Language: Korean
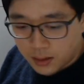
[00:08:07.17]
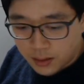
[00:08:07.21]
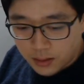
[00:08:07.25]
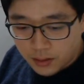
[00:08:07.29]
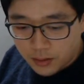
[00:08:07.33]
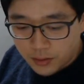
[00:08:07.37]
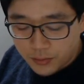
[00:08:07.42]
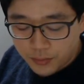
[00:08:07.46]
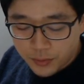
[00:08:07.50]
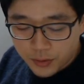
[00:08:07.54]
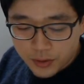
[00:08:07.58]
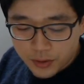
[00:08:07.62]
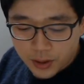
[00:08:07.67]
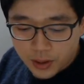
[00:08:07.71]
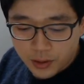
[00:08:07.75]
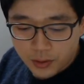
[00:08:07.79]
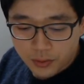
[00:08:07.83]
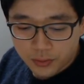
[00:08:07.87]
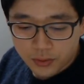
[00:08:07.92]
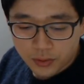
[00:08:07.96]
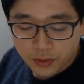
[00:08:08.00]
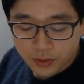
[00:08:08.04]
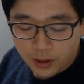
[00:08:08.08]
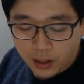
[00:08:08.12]
그럼 뭐
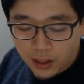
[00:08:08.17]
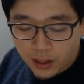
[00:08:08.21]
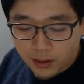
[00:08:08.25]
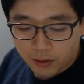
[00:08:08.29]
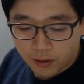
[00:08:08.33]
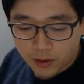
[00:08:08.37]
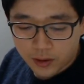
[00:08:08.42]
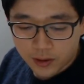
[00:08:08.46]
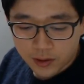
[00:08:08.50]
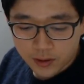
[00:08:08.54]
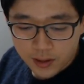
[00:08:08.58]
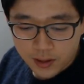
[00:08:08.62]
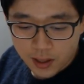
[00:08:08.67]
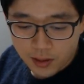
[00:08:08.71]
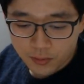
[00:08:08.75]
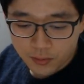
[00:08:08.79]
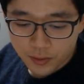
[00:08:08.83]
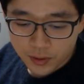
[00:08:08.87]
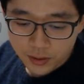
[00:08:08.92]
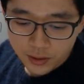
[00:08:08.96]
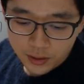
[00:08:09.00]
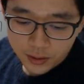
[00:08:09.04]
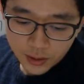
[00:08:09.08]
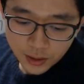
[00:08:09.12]
참고적으로 갈로이는
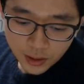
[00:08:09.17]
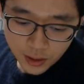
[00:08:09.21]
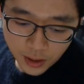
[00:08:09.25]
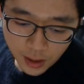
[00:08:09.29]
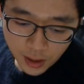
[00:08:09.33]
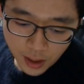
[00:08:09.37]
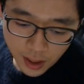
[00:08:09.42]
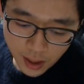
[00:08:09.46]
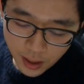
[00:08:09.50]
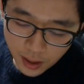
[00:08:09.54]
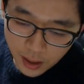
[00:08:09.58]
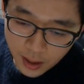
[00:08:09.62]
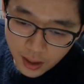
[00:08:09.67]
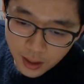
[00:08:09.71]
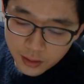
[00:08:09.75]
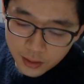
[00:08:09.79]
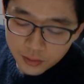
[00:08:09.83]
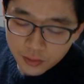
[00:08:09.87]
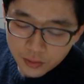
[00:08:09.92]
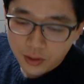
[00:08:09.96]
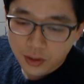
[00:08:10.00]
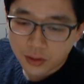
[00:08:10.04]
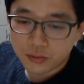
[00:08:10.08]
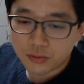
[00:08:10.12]
상온에서 쉽게
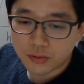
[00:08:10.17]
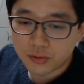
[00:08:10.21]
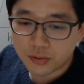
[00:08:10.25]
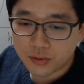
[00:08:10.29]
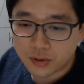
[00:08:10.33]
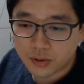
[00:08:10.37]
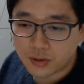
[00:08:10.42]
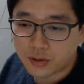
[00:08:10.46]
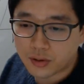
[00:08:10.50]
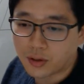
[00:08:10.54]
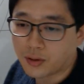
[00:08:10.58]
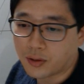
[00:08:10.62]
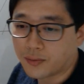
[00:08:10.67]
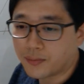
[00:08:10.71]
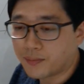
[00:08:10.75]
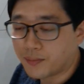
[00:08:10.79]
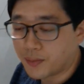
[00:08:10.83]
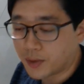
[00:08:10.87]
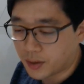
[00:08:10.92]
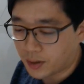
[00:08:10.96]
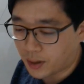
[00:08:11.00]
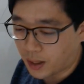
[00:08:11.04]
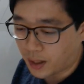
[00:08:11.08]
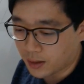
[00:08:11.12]
액화될 수 있을 거.
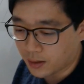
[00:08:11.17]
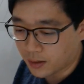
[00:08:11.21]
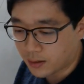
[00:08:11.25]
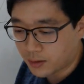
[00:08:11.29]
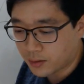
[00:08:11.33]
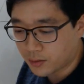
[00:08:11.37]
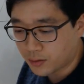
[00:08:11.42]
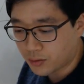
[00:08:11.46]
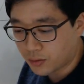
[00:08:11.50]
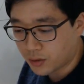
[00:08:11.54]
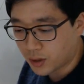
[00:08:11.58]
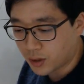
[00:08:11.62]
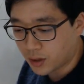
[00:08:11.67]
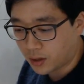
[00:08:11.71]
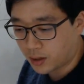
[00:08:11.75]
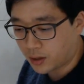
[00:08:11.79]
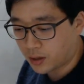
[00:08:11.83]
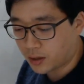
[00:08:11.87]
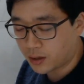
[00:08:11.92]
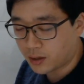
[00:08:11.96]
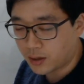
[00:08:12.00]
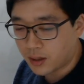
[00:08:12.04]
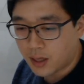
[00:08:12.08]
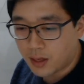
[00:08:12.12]
뭐 당연한
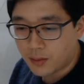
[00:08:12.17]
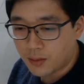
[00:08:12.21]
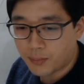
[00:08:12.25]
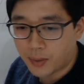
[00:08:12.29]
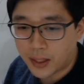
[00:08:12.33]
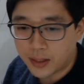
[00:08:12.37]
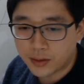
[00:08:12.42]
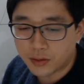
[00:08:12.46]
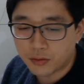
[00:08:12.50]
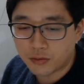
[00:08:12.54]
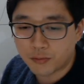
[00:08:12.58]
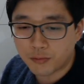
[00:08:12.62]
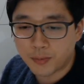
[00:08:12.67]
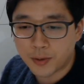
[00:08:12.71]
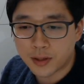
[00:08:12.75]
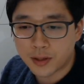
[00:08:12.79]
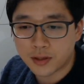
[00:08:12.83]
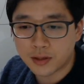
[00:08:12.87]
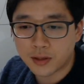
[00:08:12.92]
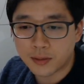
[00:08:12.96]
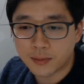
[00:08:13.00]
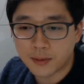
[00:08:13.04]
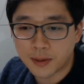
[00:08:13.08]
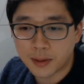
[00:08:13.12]
소리.
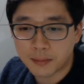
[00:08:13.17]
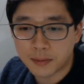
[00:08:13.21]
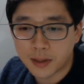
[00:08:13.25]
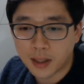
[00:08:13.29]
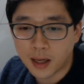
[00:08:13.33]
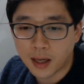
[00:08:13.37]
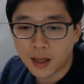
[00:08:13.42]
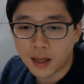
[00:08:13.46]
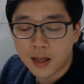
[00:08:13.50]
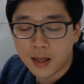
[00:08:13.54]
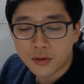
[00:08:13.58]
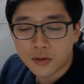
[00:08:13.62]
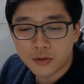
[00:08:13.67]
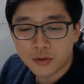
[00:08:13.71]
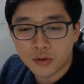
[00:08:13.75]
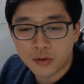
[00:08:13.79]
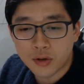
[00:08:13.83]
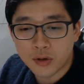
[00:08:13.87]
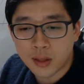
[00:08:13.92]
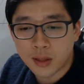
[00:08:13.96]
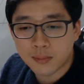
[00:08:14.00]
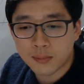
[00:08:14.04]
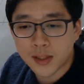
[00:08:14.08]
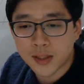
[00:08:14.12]
89페이지 넘어갑니다.
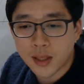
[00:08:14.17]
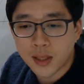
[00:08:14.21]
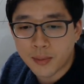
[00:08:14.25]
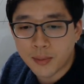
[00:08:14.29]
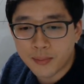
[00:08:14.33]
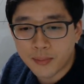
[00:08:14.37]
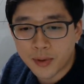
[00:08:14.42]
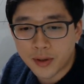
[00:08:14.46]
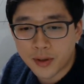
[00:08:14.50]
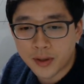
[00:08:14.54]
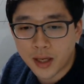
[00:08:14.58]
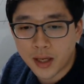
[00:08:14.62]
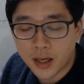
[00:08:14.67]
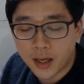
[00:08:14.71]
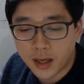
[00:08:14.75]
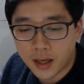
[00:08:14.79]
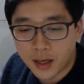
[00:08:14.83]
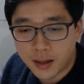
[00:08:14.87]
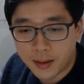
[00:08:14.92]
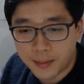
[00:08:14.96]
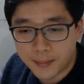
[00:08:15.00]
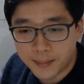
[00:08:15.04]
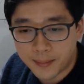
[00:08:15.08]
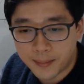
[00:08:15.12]
동그라미 3번에